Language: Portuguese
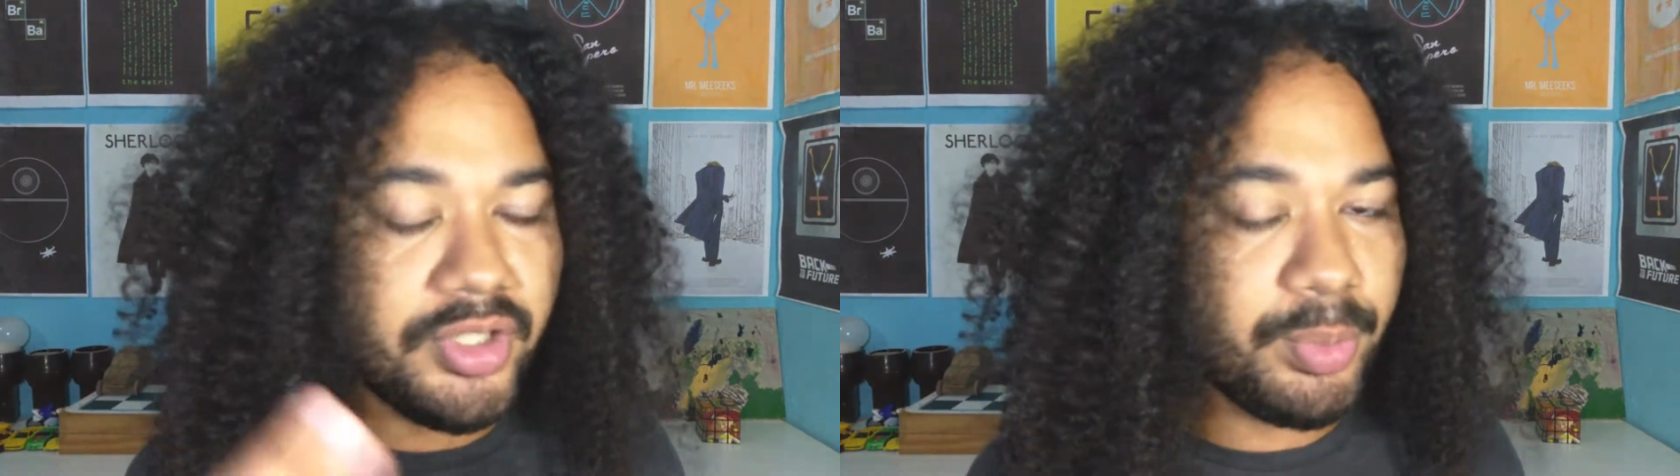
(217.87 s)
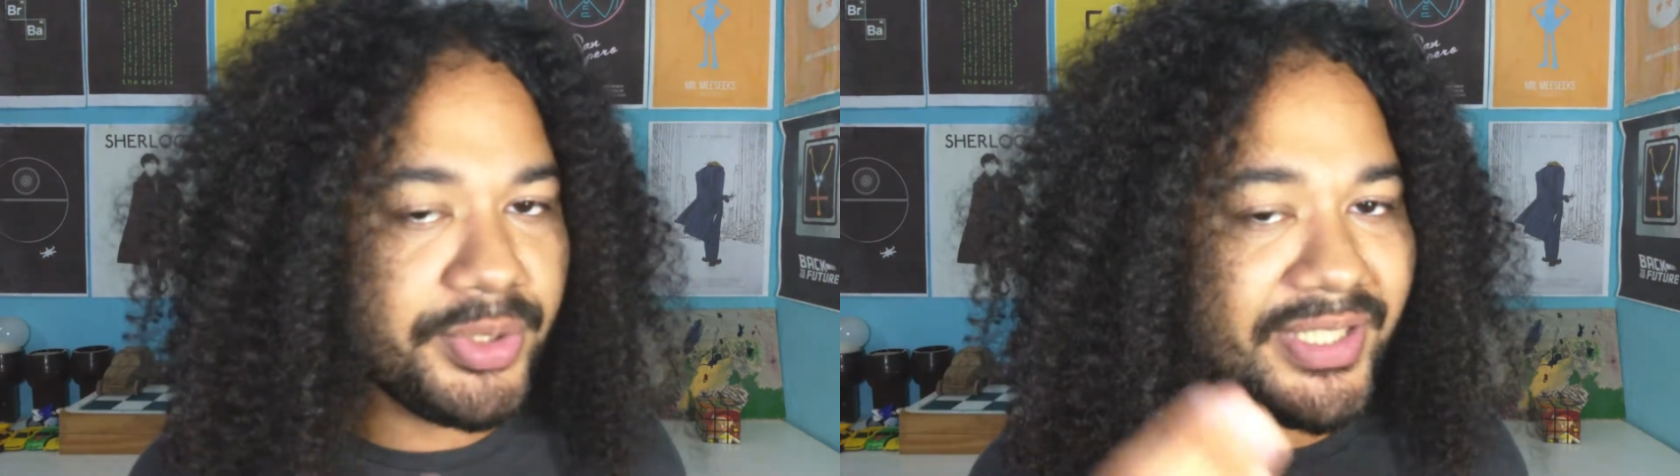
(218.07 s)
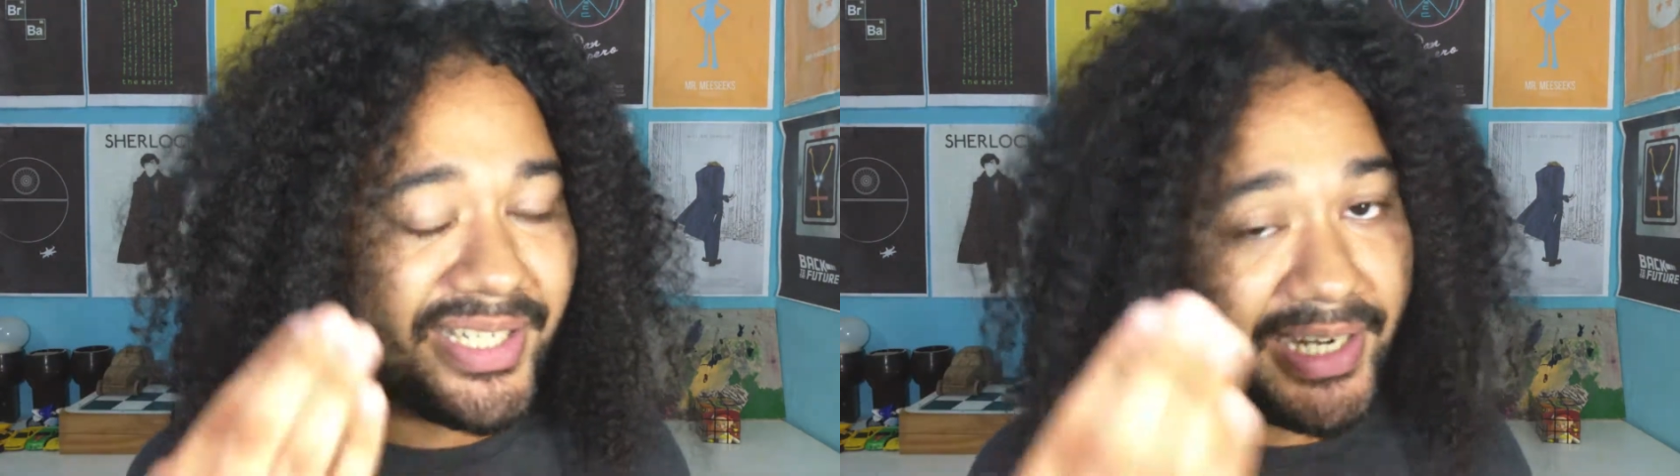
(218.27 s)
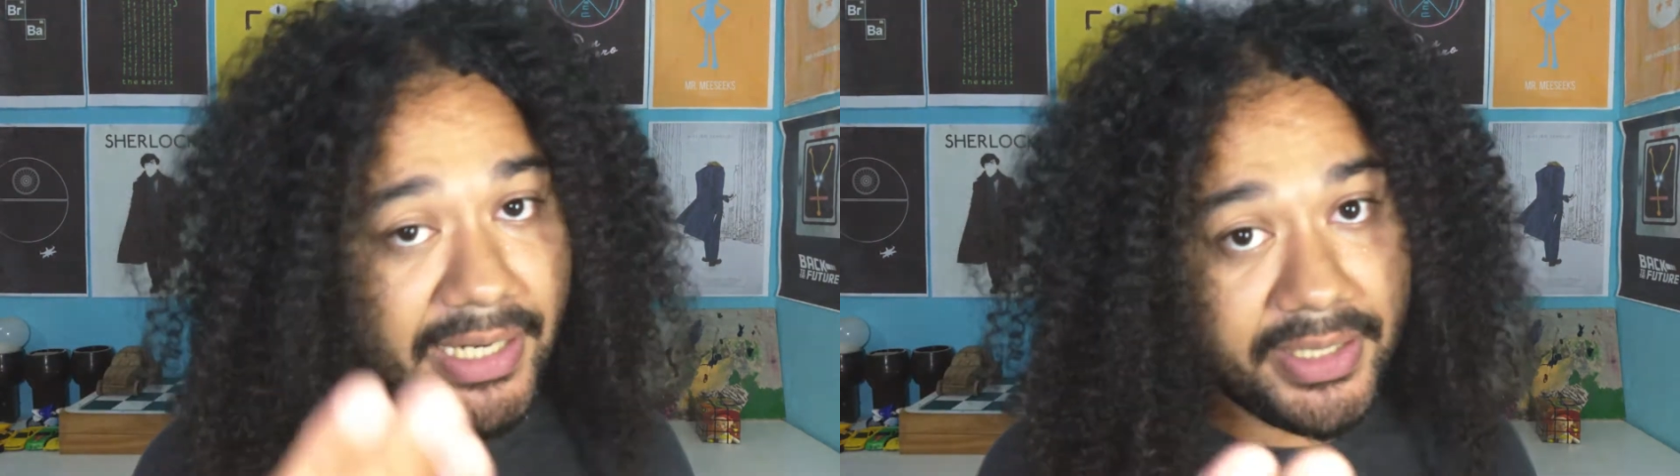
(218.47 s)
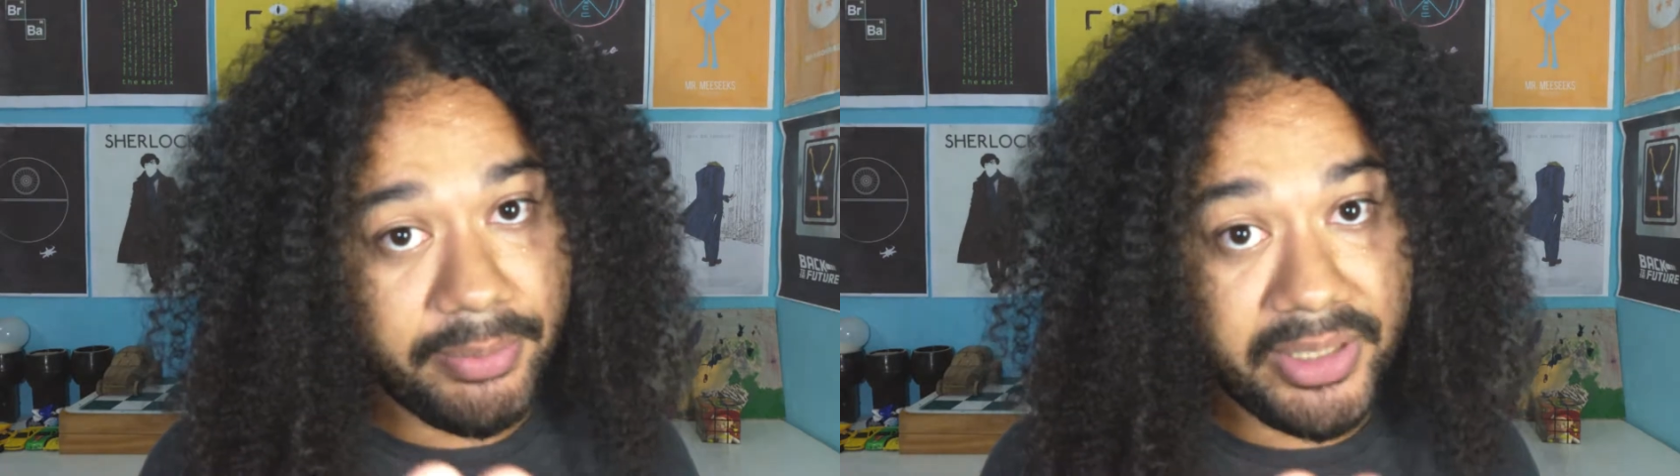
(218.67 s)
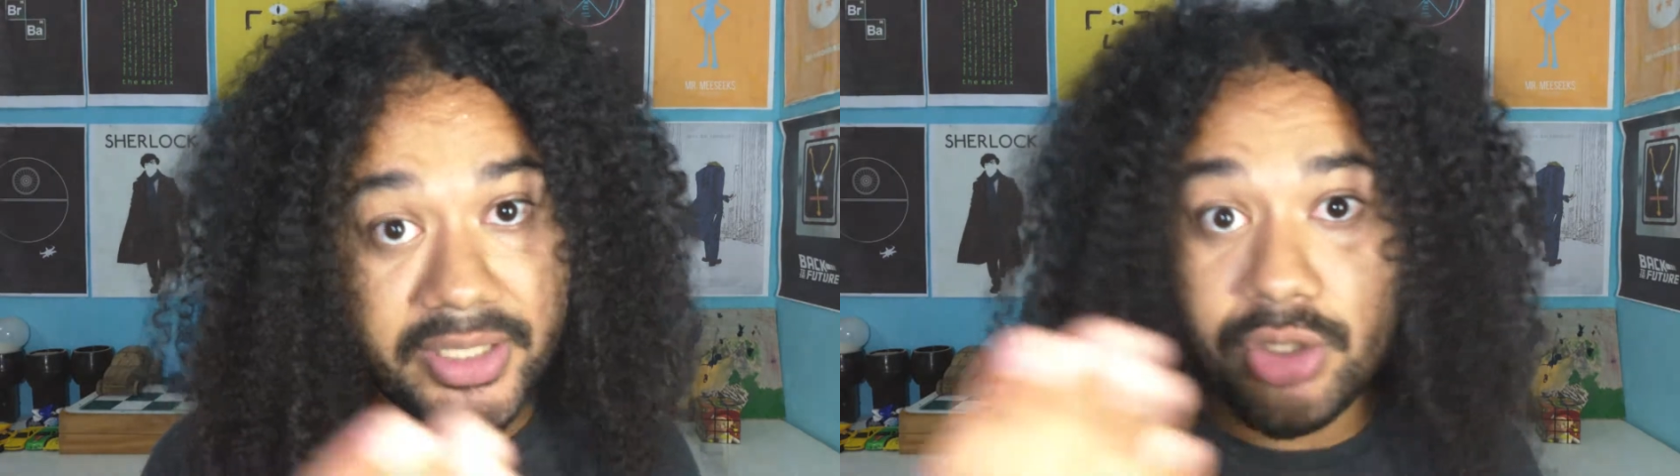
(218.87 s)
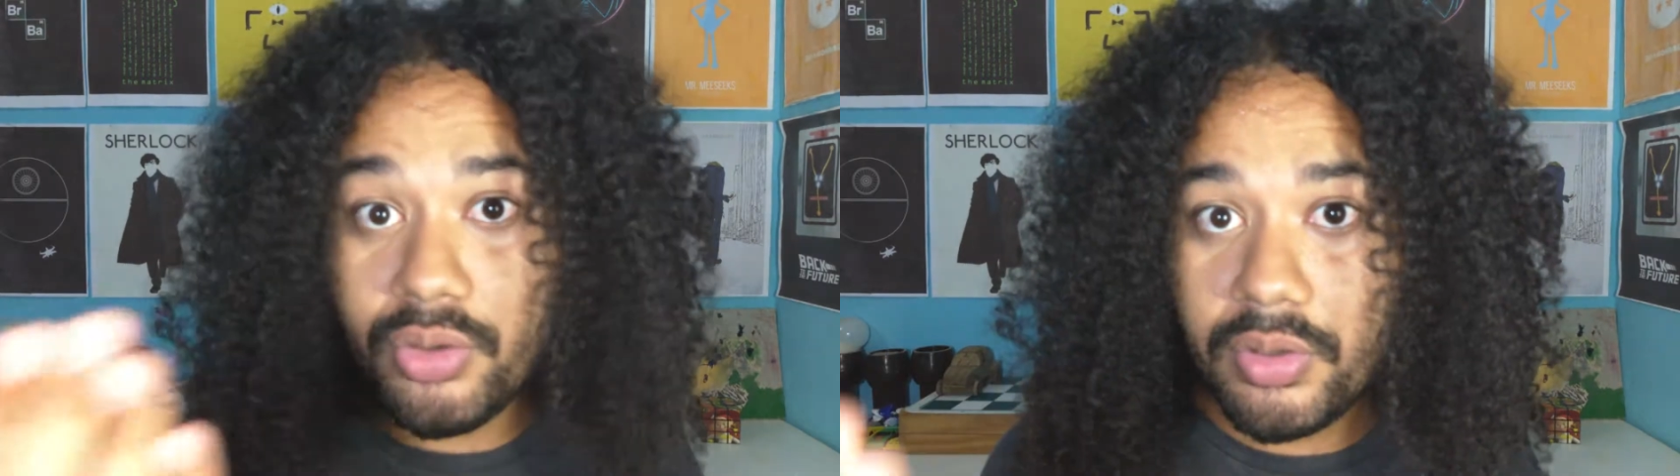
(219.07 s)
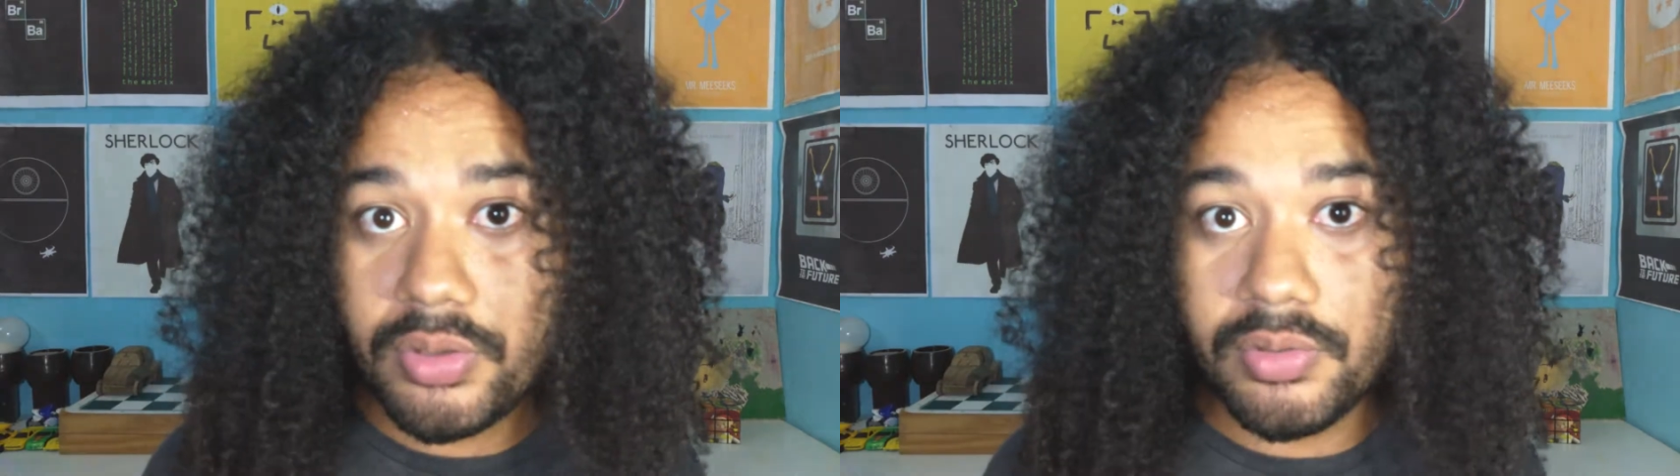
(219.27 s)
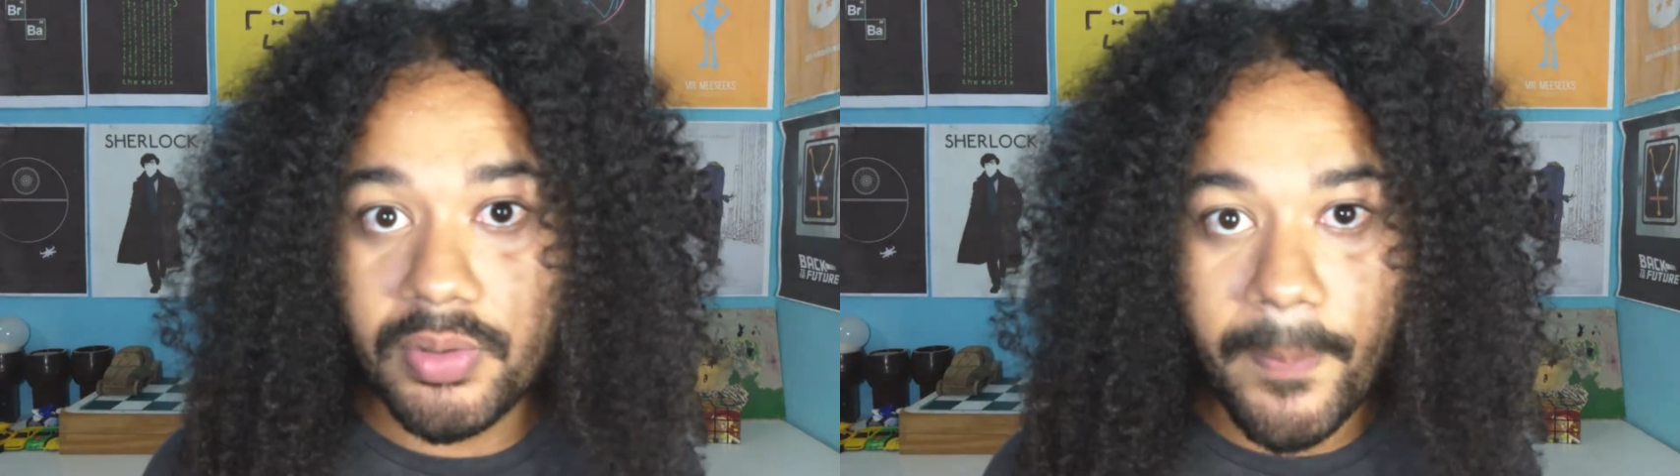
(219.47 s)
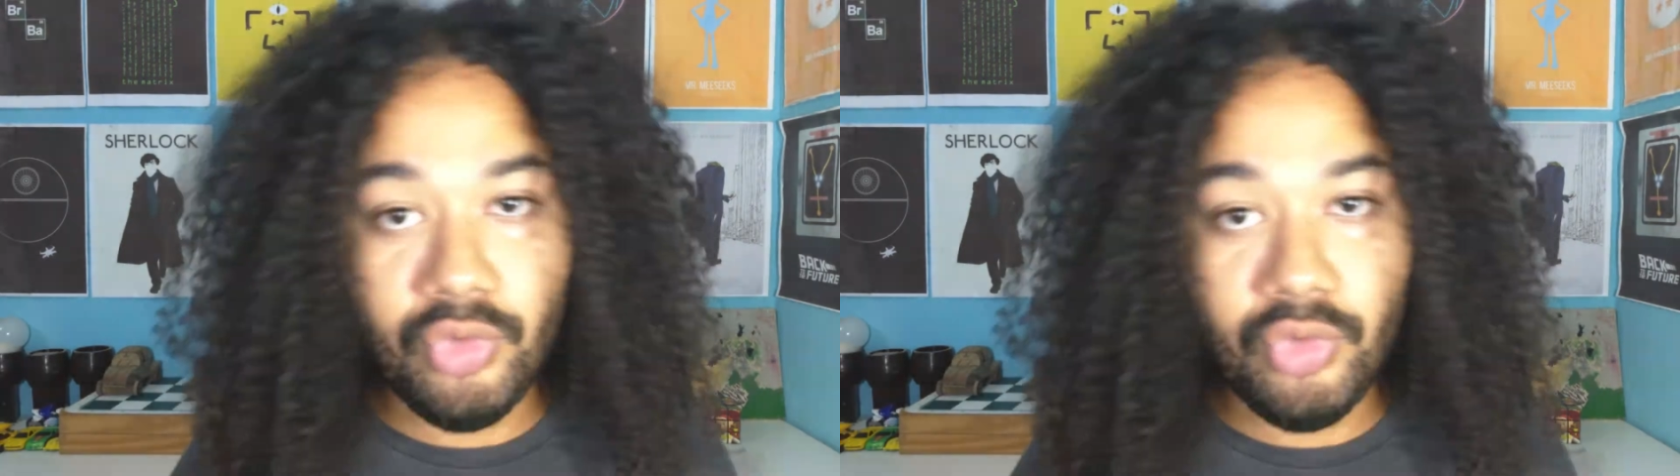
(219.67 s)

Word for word: tipo de crack malicioso.